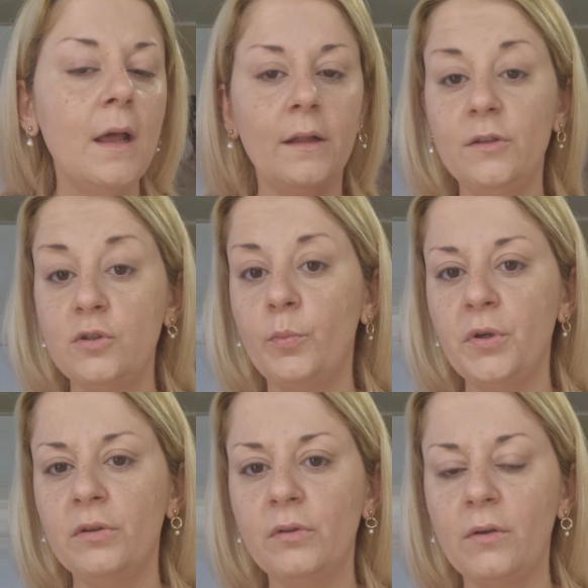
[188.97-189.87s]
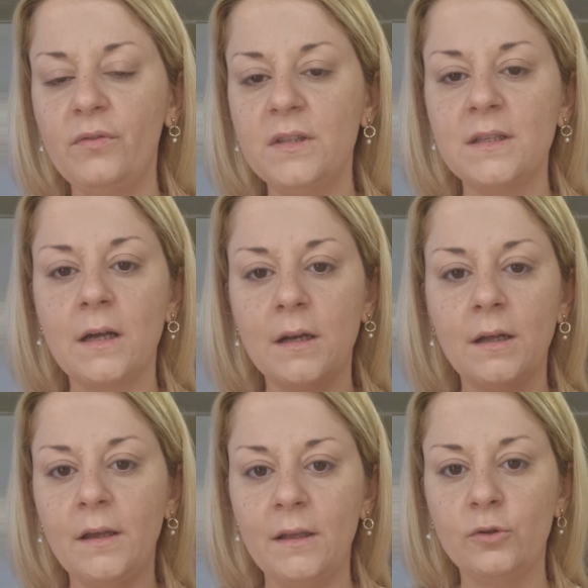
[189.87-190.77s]
adesso poi andrò a
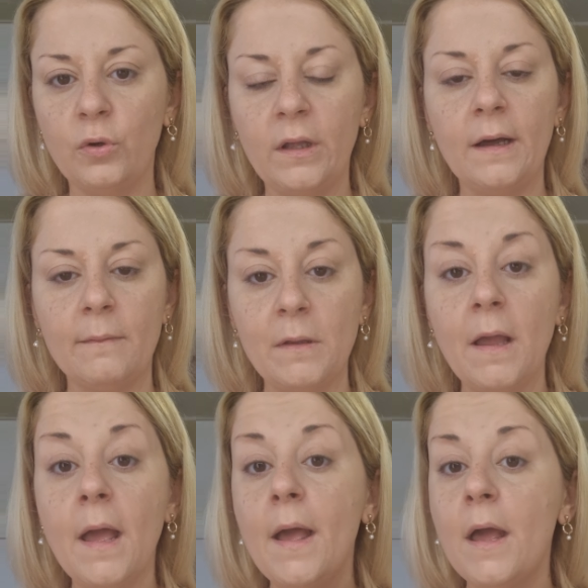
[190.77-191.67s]
fissarla e a toccarmi